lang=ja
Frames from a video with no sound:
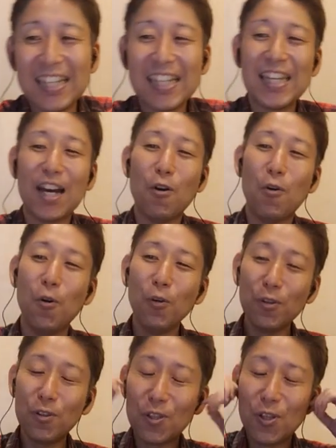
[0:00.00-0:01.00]
いいや
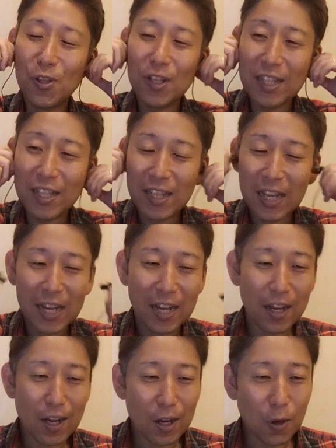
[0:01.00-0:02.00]
本当に
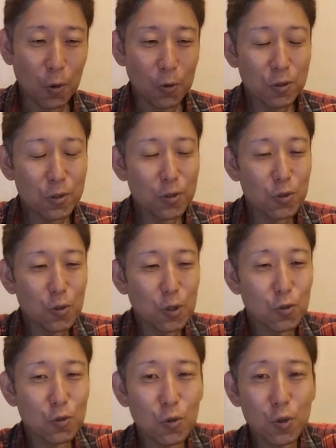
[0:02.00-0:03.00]
本当
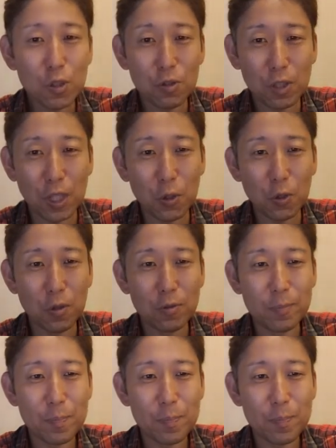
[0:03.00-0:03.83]
にすごいんですけど、は